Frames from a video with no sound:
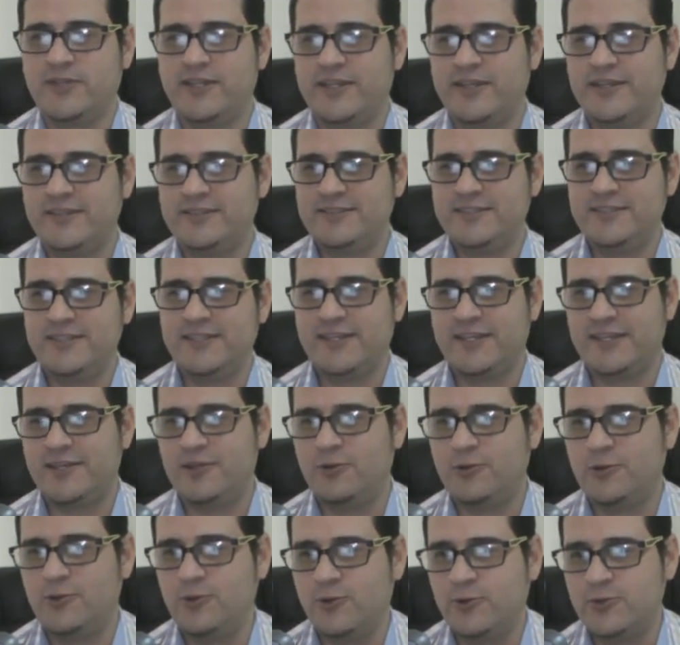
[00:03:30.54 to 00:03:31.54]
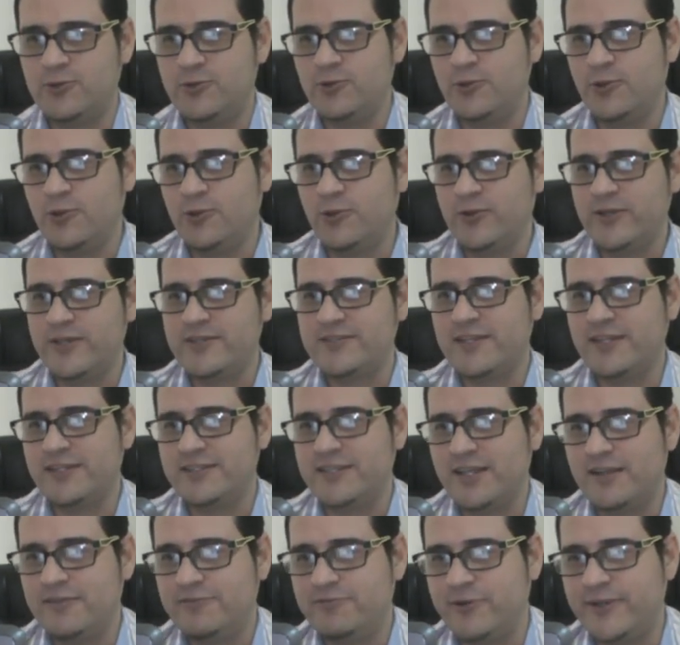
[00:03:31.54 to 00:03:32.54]
Eso quiere decir que de los dos nodos que
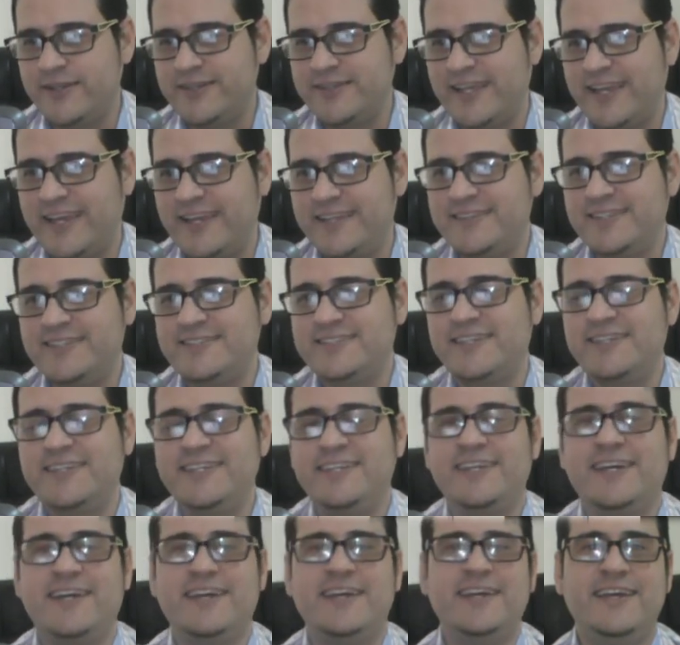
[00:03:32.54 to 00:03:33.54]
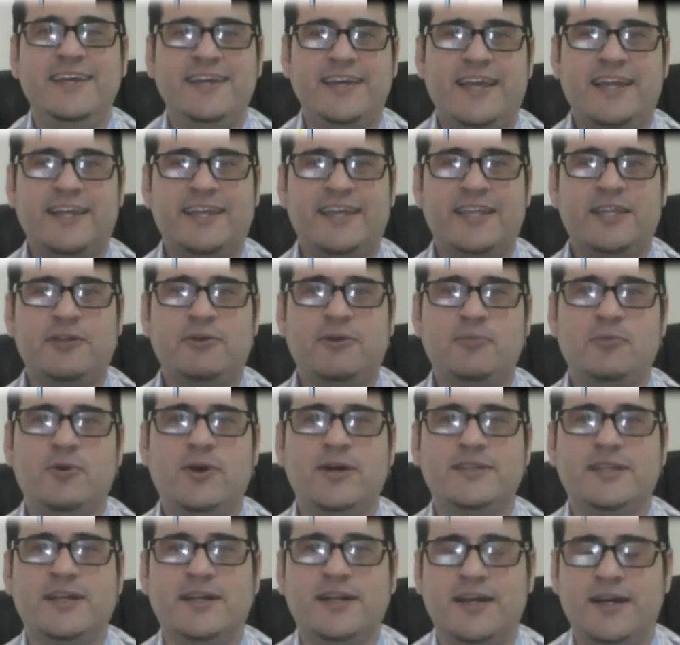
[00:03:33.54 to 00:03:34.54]
salen de la fuente, este sería el que
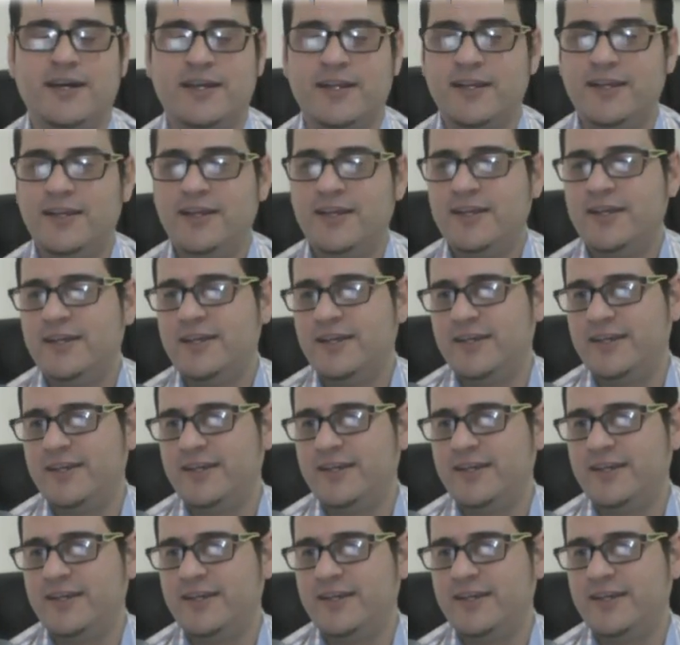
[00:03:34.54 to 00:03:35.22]
debemos atacar.